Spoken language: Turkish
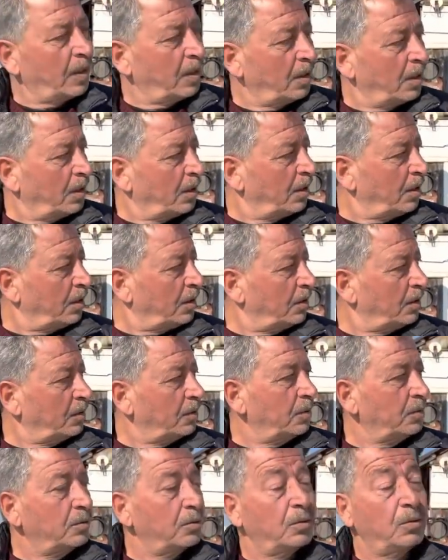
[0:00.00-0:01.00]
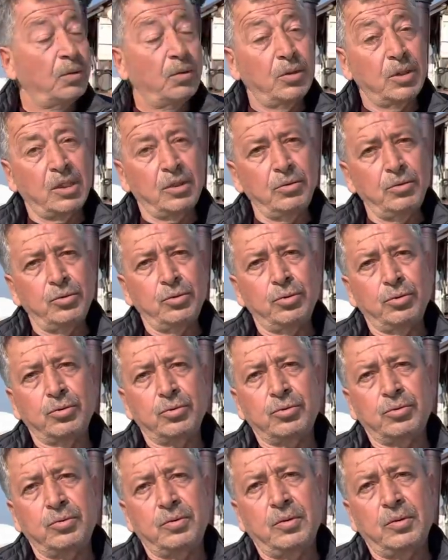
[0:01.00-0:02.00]
Oranı düşürüyorsun. Oranı
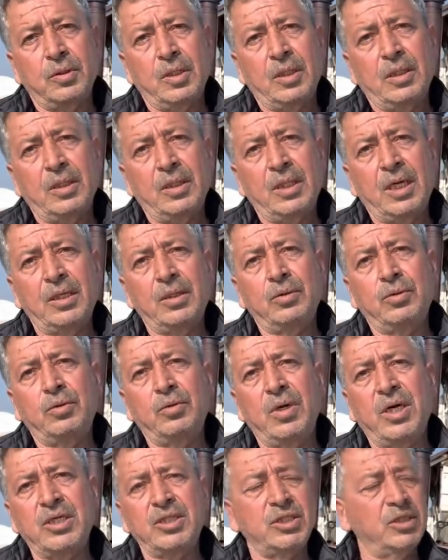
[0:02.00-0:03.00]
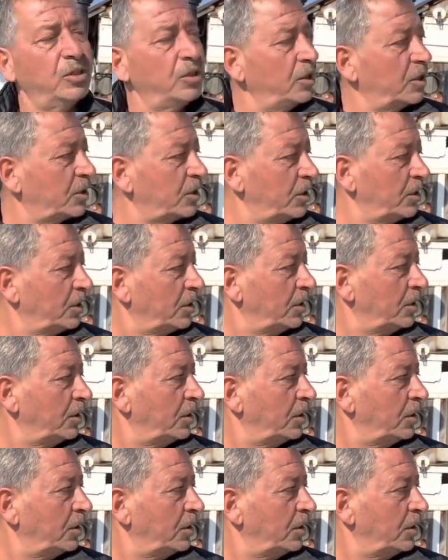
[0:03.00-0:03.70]
düşürüyorsun. Yani güvercin ırkı